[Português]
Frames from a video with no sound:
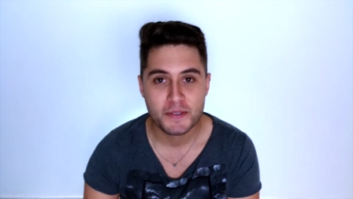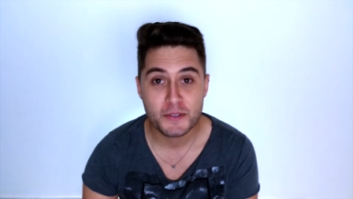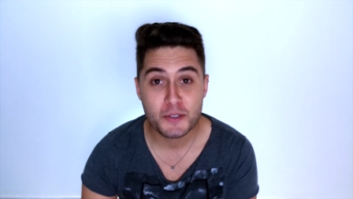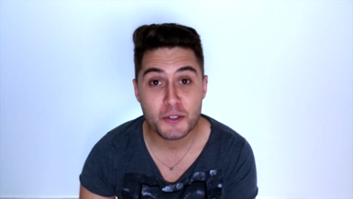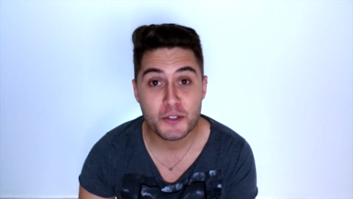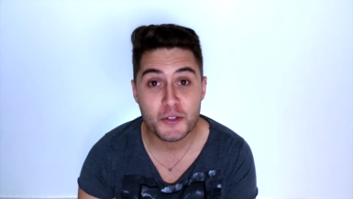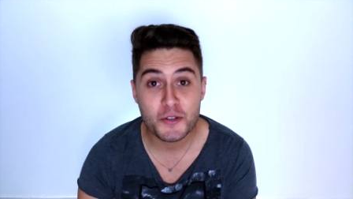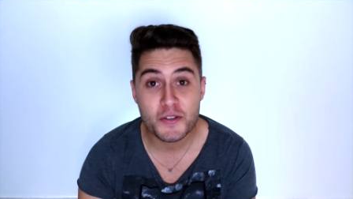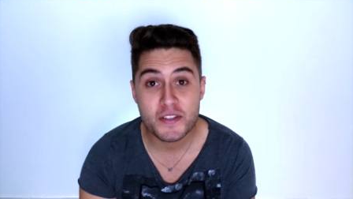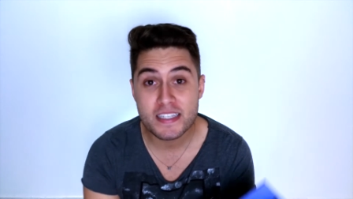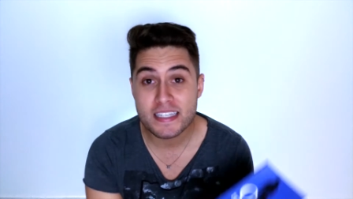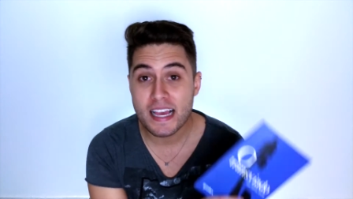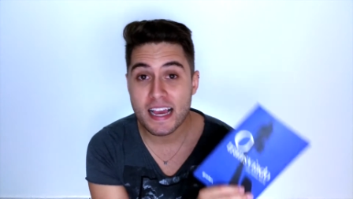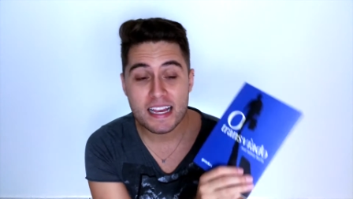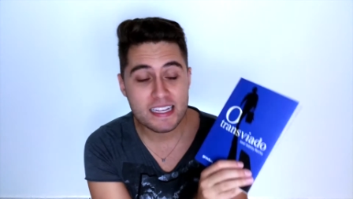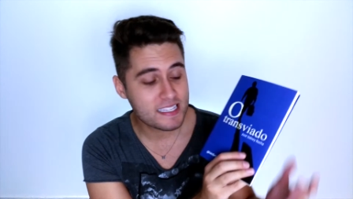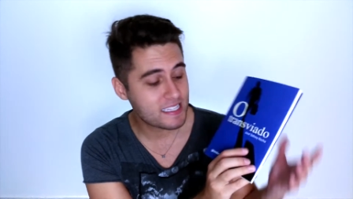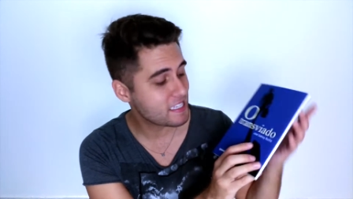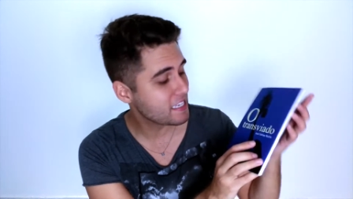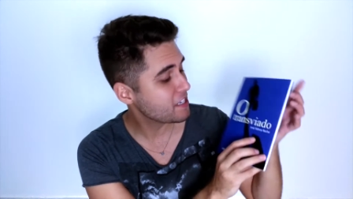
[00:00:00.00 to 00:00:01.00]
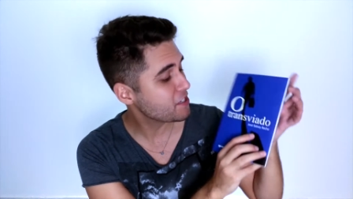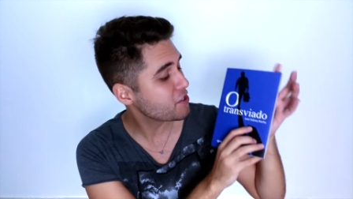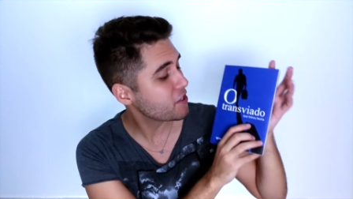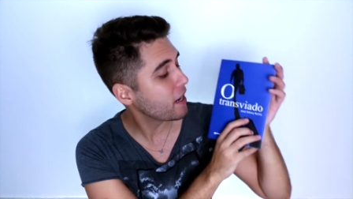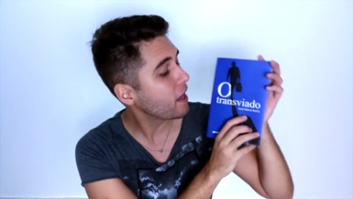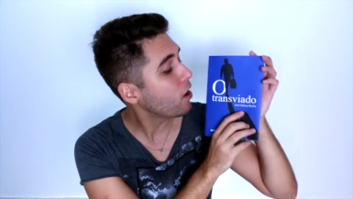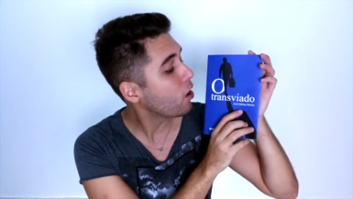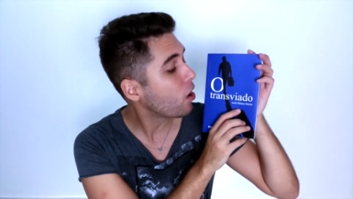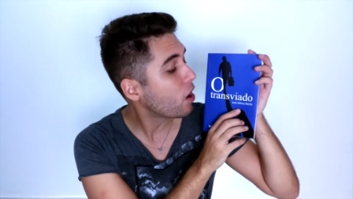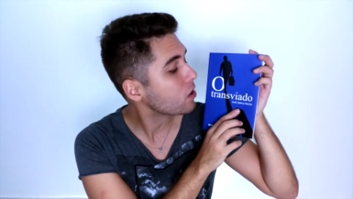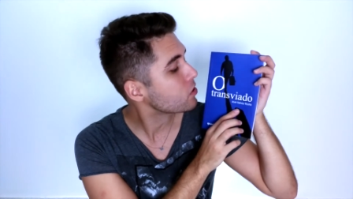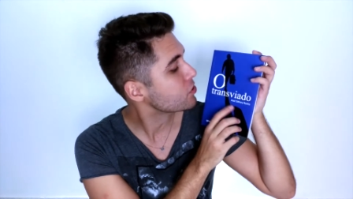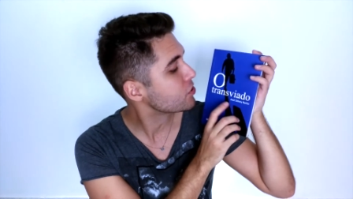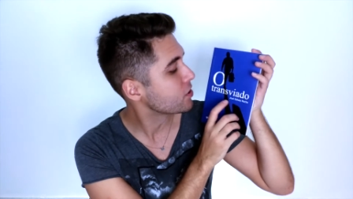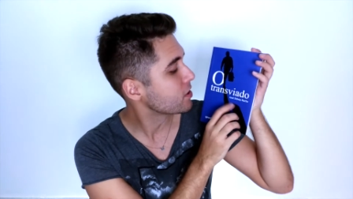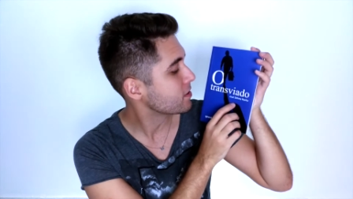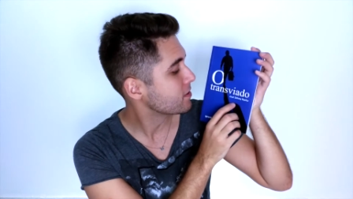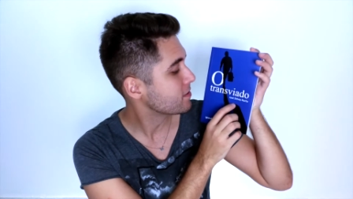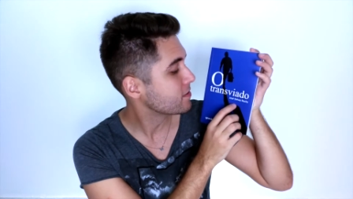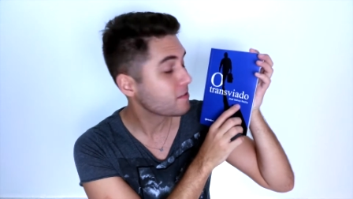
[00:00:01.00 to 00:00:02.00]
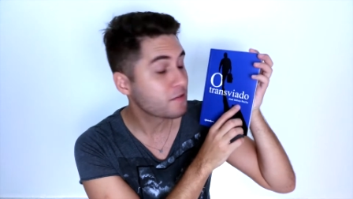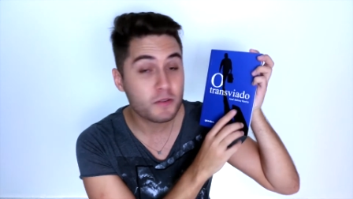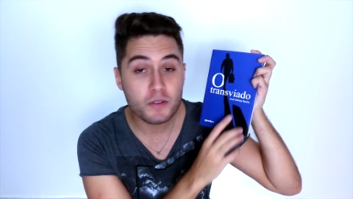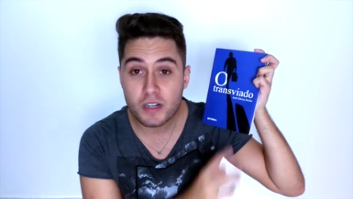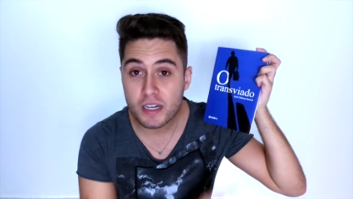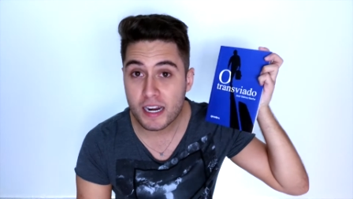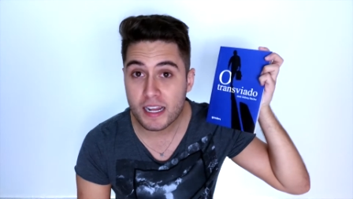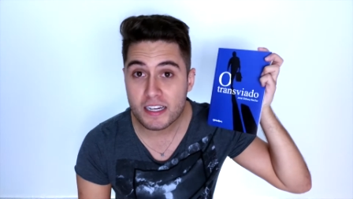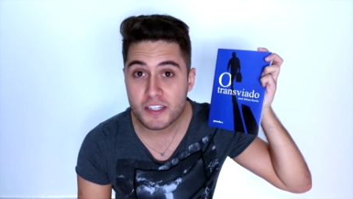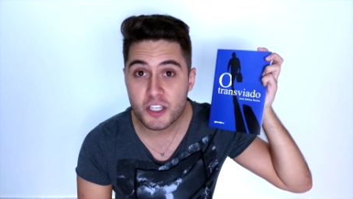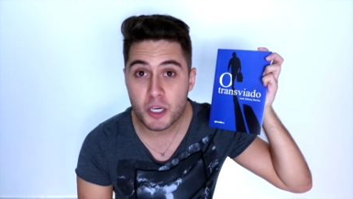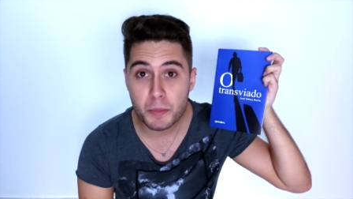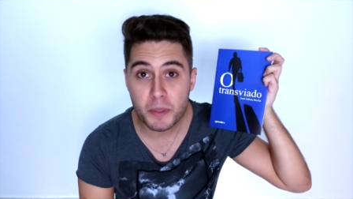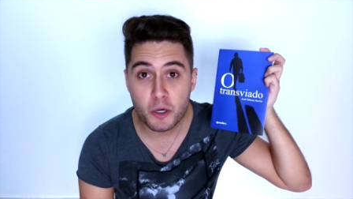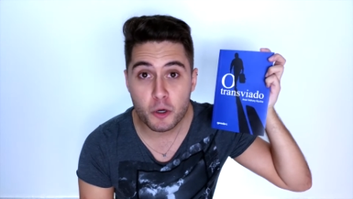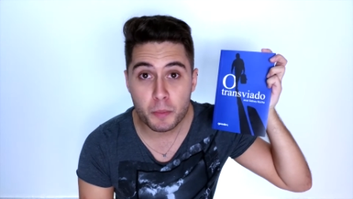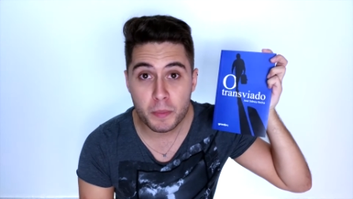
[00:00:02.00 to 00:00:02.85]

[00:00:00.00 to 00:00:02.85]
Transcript: do José Sidney Rocha, um grande amigo